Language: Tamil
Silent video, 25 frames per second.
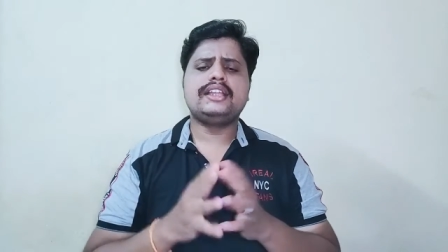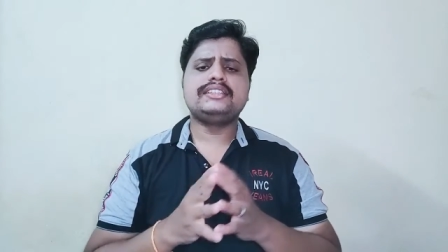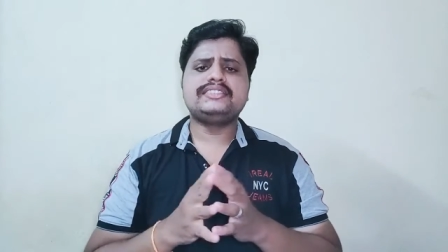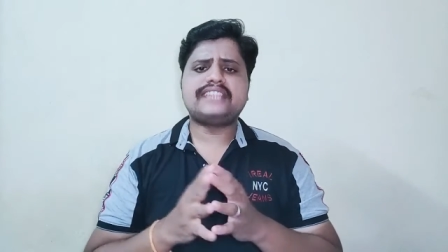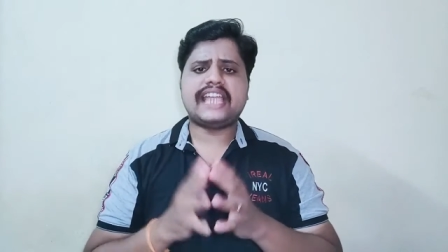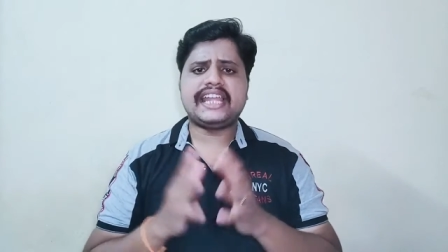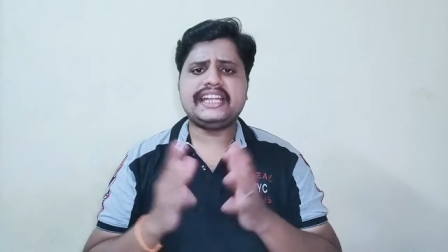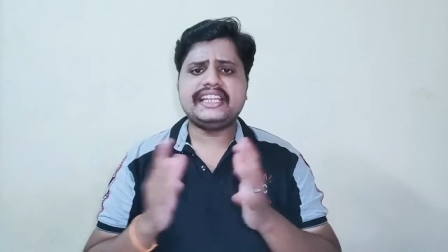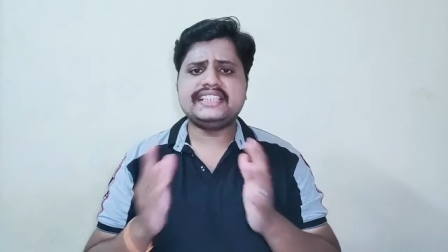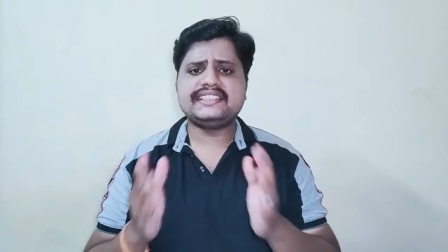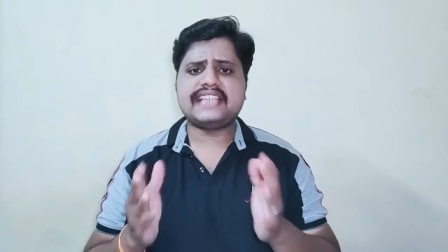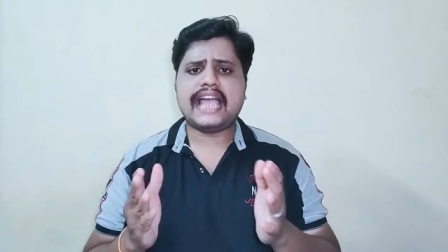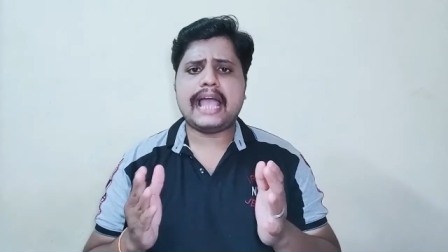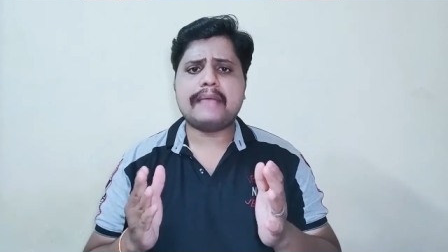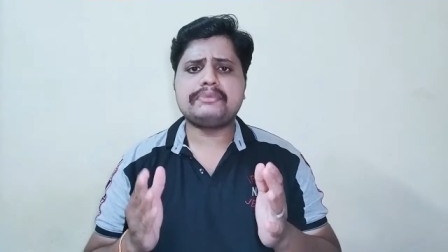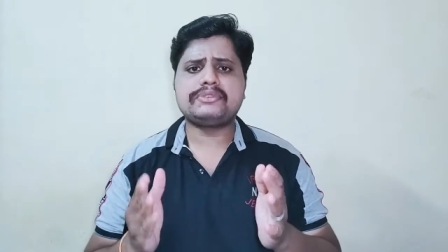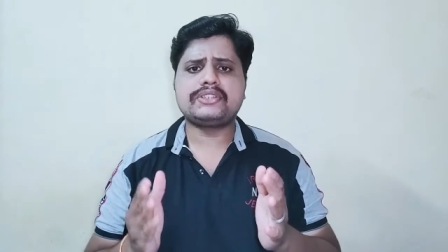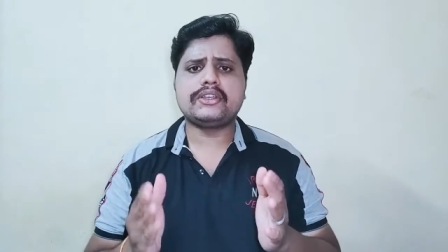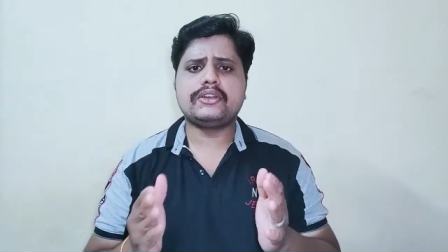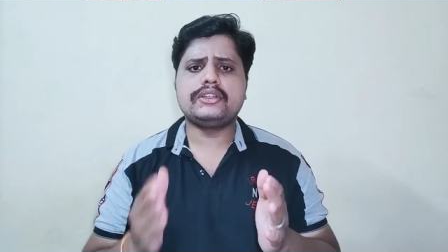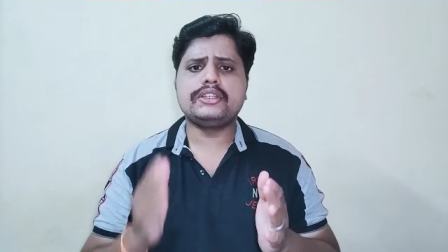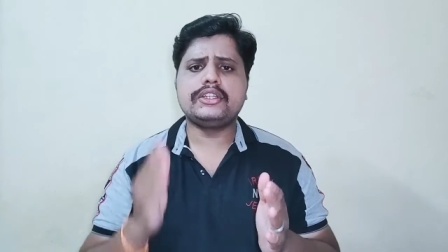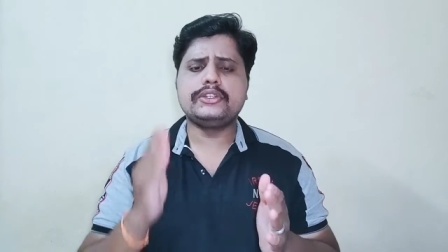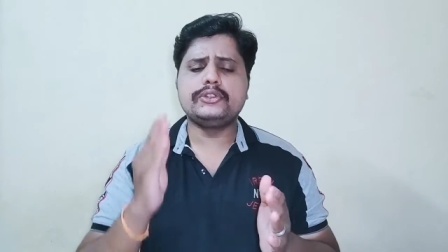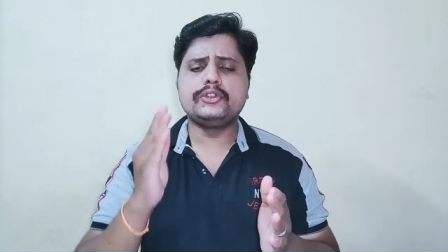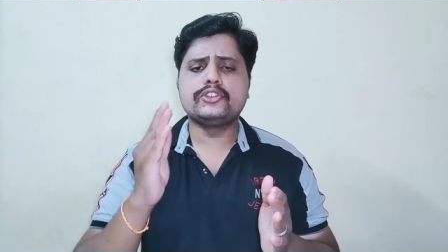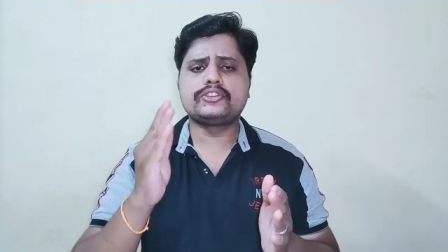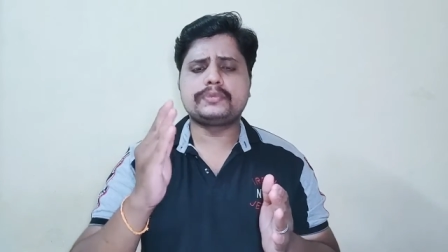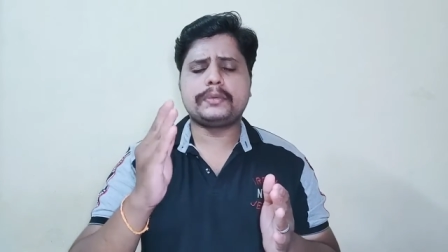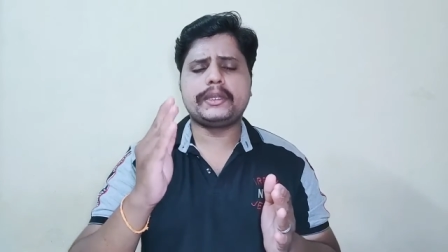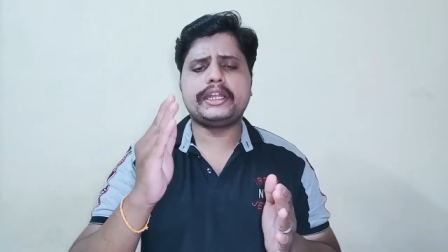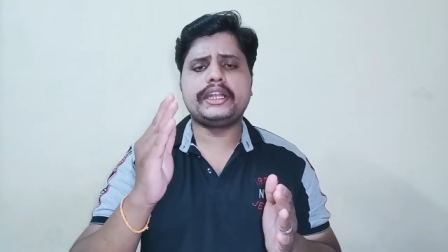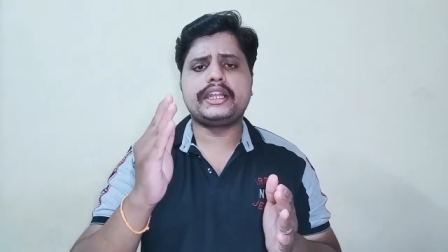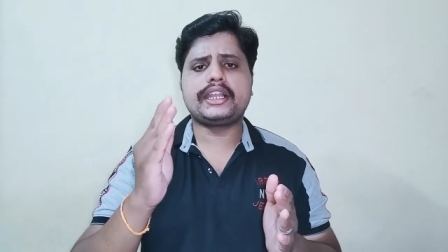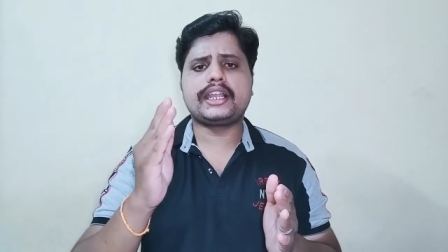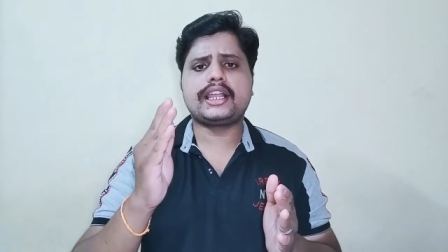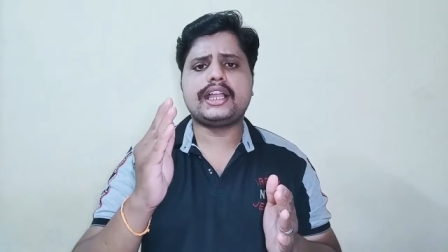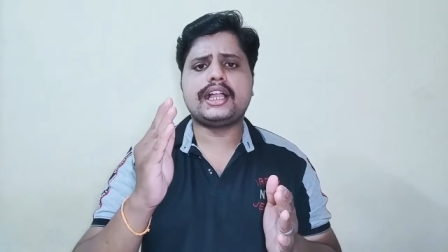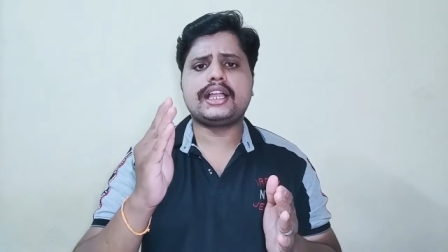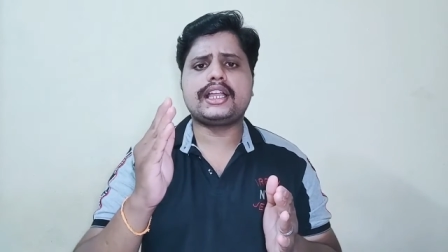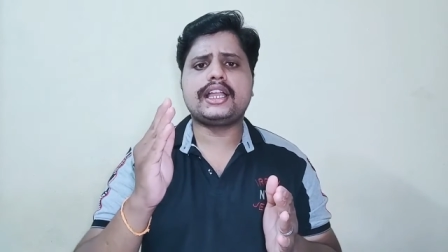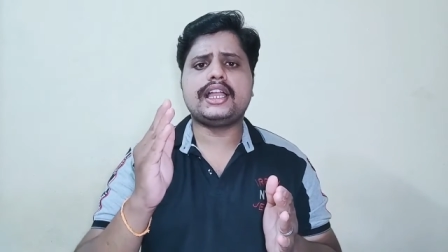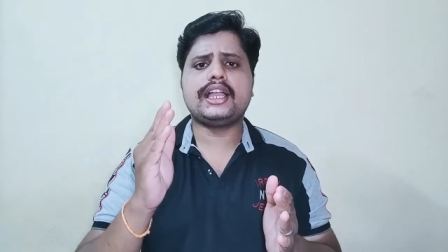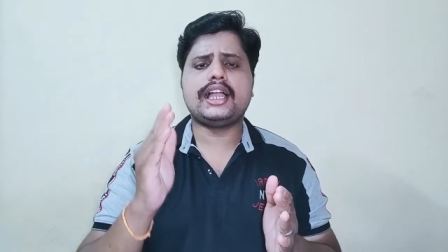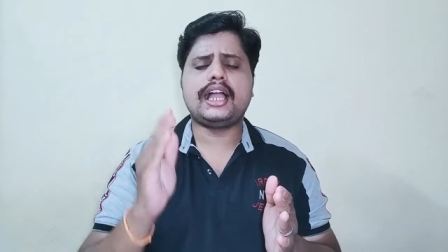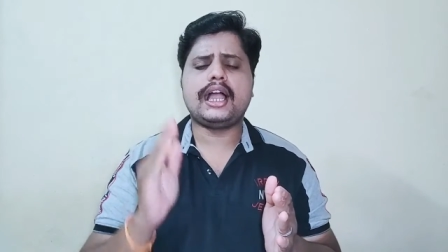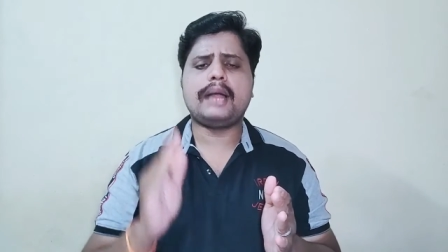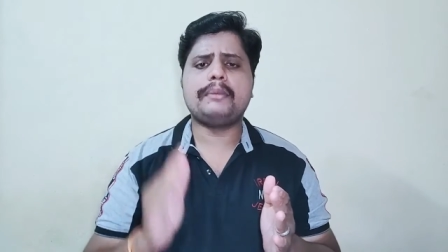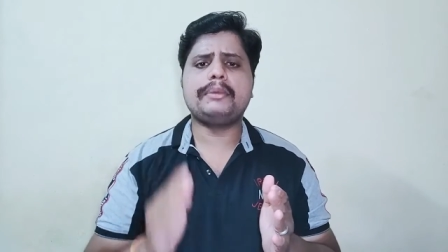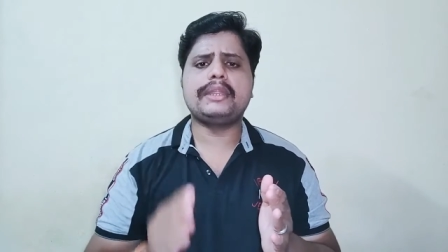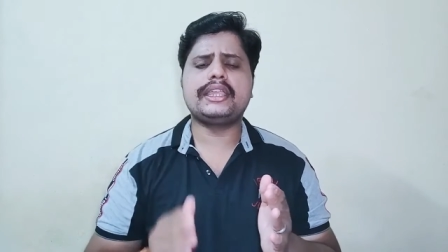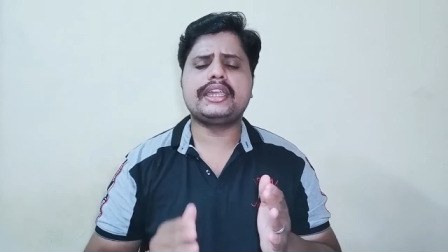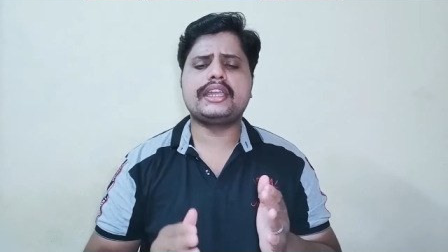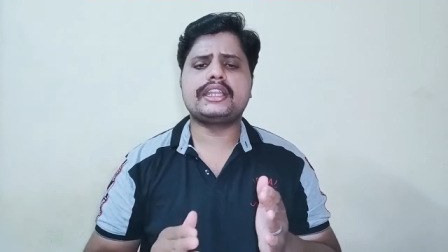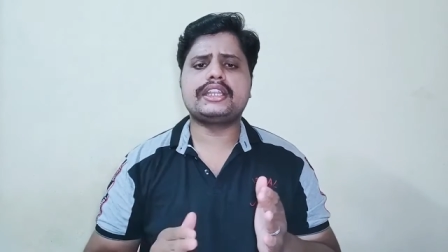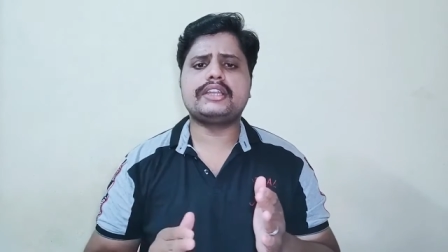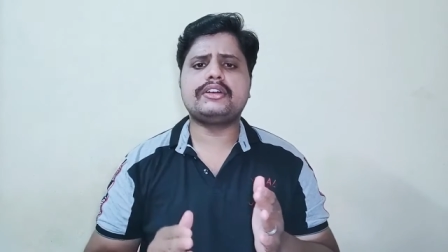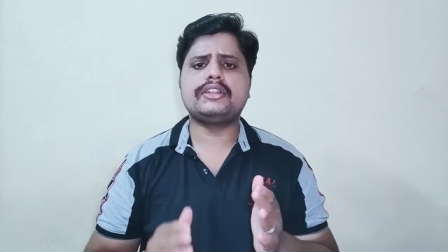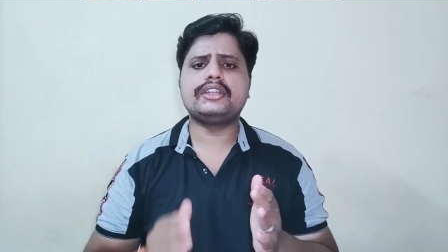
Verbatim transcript: சைனீஸ் ஆப்ஸை வந்து யூஸ் பண்ணிட்டு இருக்காங்க அப்படிங்கிறத